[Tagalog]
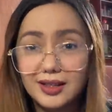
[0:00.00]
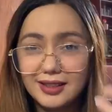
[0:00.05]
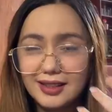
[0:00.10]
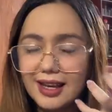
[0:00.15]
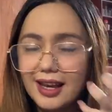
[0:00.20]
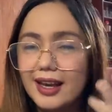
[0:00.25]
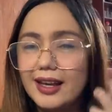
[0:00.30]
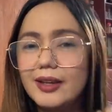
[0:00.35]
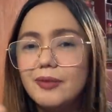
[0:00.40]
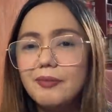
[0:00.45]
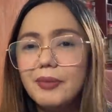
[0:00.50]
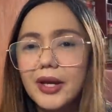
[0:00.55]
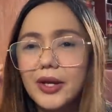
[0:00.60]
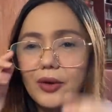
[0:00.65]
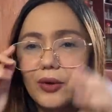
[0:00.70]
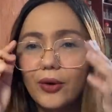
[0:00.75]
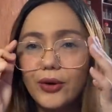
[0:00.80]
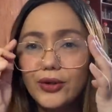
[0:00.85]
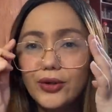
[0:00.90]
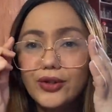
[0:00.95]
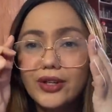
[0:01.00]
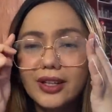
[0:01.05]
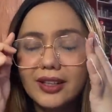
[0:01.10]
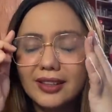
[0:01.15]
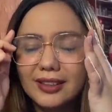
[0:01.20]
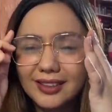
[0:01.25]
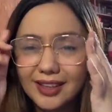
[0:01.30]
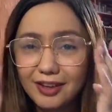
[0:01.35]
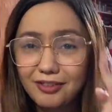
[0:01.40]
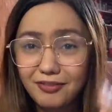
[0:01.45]
Yan. Pero yun
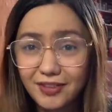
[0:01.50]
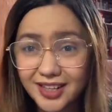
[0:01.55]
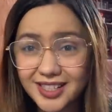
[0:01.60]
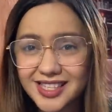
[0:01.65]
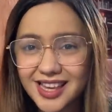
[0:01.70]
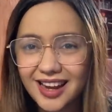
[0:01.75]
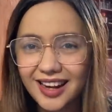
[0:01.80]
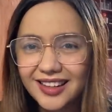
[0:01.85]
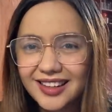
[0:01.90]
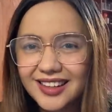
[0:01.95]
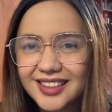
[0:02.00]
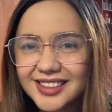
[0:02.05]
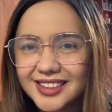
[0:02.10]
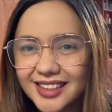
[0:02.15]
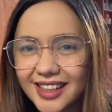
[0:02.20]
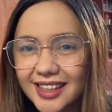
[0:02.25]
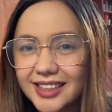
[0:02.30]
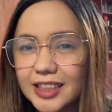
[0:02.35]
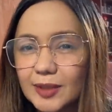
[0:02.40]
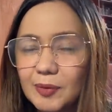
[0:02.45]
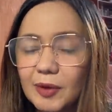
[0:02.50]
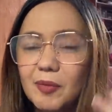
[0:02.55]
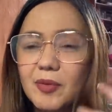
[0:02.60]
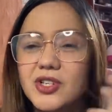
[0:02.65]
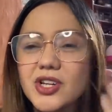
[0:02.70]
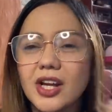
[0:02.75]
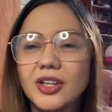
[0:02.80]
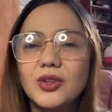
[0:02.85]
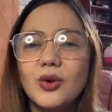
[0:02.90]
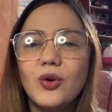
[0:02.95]
ang effect sa akin ng stress kapag
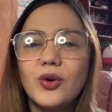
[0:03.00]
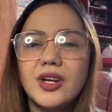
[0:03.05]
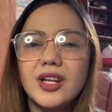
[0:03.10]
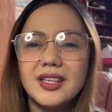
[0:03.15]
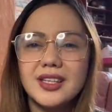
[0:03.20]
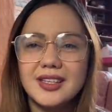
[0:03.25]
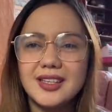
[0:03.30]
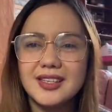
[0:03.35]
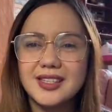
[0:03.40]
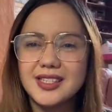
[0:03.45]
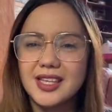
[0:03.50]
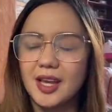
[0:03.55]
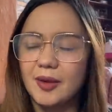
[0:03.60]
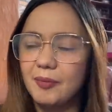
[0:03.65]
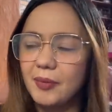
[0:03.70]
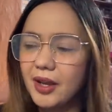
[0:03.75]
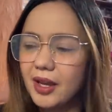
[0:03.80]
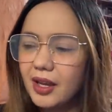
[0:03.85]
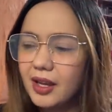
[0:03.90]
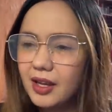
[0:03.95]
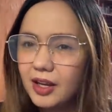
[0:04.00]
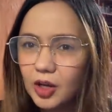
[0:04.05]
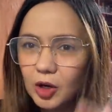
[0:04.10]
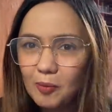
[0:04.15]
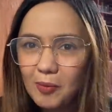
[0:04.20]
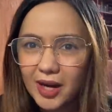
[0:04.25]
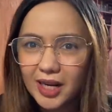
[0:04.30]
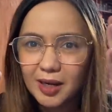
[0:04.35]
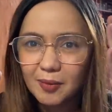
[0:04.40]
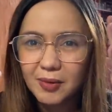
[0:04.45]
masyado ako nag-iisip.
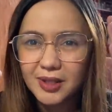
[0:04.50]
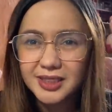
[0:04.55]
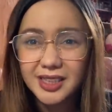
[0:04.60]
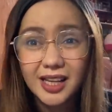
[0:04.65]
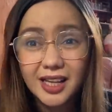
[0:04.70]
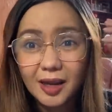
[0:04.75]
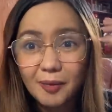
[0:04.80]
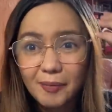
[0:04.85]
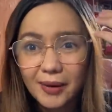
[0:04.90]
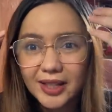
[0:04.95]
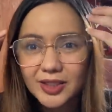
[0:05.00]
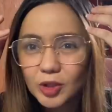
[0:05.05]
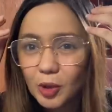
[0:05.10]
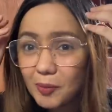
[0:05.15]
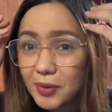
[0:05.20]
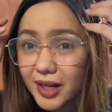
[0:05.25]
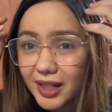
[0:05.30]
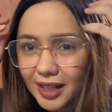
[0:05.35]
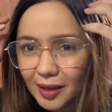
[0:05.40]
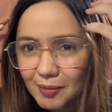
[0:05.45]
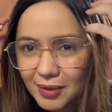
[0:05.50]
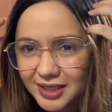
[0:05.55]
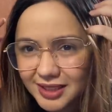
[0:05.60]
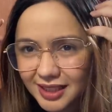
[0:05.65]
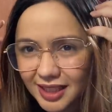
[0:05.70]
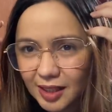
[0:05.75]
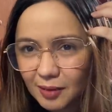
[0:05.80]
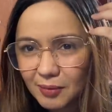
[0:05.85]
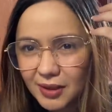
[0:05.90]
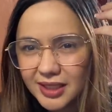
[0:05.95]
Lumalabas. Kagabi, sobrang labas
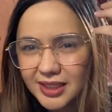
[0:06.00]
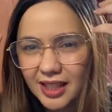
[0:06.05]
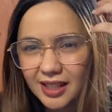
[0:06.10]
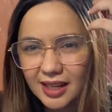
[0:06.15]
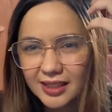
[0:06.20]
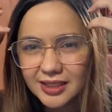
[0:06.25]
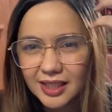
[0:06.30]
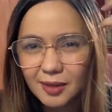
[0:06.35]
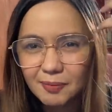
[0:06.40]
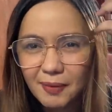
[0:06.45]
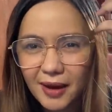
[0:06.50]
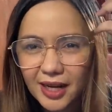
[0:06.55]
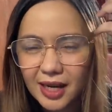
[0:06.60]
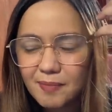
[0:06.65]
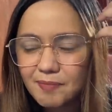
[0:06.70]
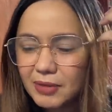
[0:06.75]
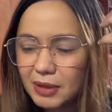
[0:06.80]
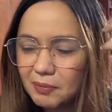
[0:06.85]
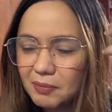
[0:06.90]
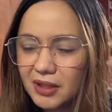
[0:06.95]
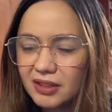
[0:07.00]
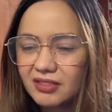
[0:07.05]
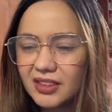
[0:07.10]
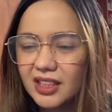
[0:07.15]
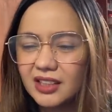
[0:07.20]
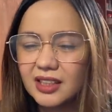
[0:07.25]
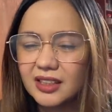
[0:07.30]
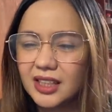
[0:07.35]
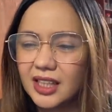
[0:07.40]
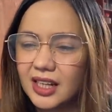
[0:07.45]
na labas yan. As in, parang
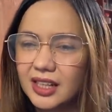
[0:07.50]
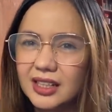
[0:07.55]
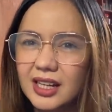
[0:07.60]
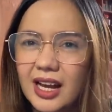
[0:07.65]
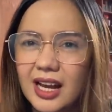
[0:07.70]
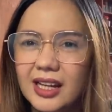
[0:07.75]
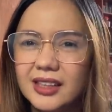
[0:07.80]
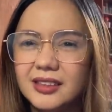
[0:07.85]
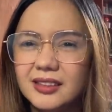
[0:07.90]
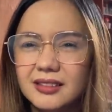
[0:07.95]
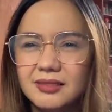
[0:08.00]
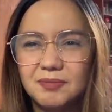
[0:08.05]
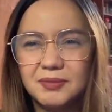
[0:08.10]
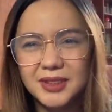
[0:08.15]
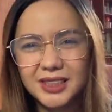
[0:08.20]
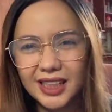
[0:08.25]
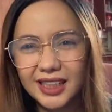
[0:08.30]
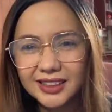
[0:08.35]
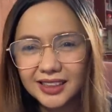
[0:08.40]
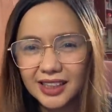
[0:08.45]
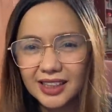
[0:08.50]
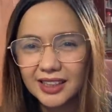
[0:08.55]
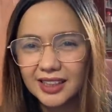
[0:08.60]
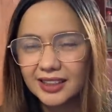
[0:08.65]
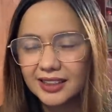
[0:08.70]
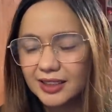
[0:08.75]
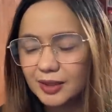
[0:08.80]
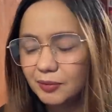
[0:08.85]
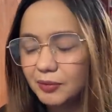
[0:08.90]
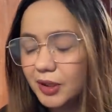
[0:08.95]
pipintig na talaga. At masaka talaga
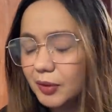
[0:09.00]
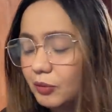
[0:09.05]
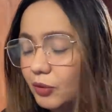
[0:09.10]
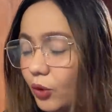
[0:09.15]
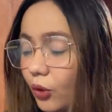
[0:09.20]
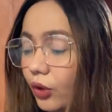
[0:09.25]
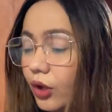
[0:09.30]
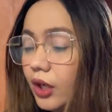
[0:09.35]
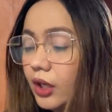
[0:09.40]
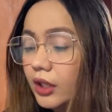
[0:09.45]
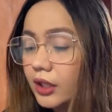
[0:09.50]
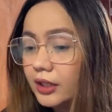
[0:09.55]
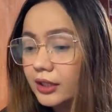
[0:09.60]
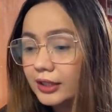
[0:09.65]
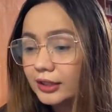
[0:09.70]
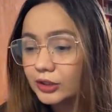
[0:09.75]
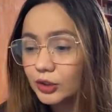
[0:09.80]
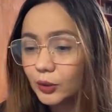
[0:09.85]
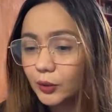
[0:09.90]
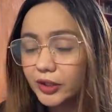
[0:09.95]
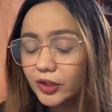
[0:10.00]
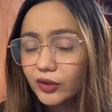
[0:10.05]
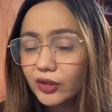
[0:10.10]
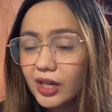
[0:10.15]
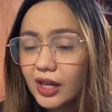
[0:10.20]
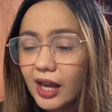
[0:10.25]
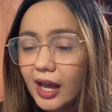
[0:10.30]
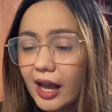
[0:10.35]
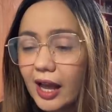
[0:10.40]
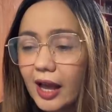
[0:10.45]
yung dibdib ko. So, ayun
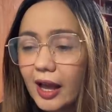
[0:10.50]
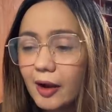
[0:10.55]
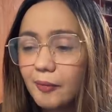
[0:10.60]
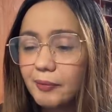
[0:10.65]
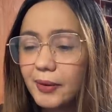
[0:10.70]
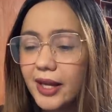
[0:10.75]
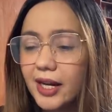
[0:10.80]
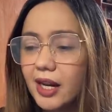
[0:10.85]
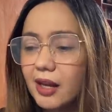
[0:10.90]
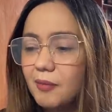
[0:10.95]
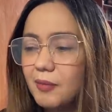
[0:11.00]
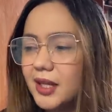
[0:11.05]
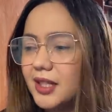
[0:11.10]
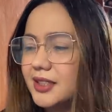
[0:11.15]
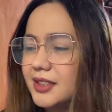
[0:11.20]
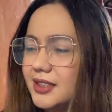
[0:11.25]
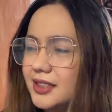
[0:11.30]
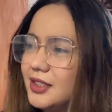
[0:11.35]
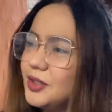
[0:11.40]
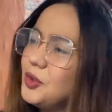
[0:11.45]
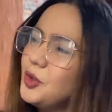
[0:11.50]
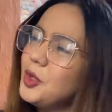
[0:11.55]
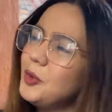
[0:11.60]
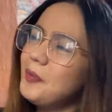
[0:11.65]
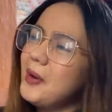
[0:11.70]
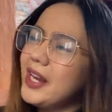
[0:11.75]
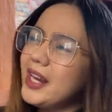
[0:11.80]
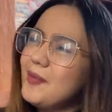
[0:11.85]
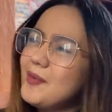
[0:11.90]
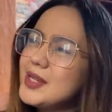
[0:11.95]
na nga. Para mas, siguro
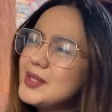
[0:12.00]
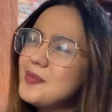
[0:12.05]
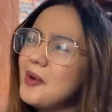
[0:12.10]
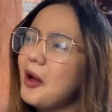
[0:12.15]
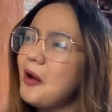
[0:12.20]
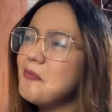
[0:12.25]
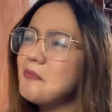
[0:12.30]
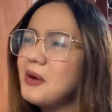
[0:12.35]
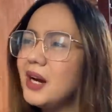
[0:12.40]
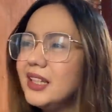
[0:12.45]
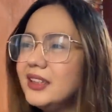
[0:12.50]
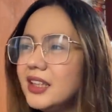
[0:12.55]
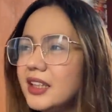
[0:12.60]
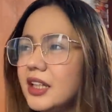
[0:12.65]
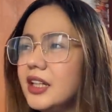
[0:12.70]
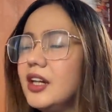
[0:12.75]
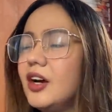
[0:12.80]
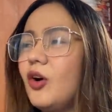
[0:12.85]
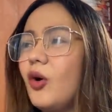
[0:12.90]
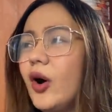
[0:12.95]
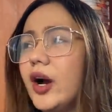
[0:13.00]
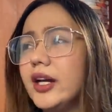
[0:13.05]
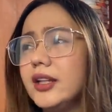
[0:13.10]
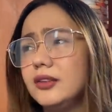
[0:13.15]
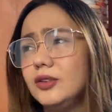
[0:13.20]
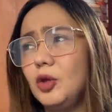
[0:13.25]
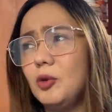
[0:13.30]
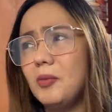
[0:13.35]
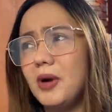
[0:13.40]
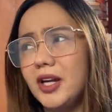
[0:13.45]
para mas makampante rin ako
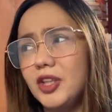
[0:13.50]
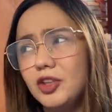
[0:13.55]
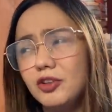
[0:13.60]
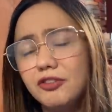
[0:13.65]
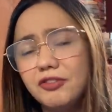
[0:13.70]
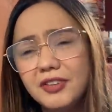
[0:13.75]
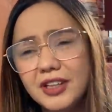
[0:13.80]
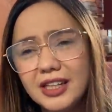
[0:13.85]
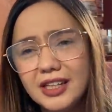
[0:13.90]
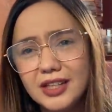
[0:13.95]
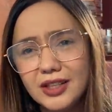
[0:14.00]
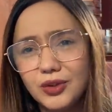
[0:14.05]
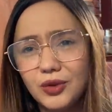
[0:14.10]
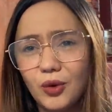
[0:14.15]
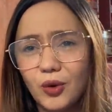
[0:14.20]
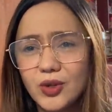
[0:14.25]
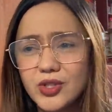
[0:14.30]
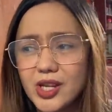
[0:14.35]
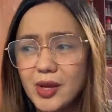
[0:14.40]
at gumaan yung feeling ko.